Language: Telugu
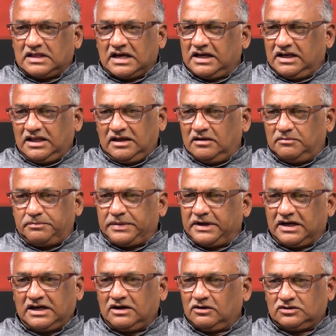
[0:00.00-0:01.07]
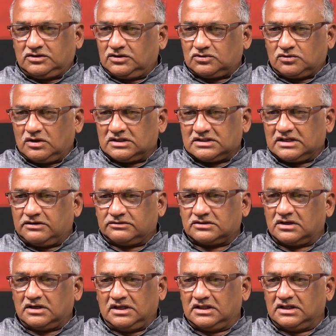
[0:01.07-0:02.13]
దాన్ని పరిగణలోకి తీసుకోవాల్సిన
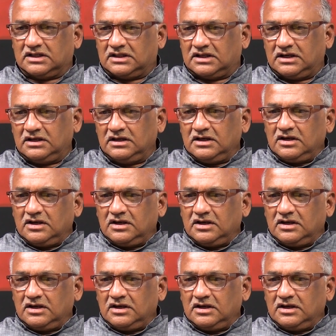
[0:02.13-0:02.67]
అవసరం లేదు కదా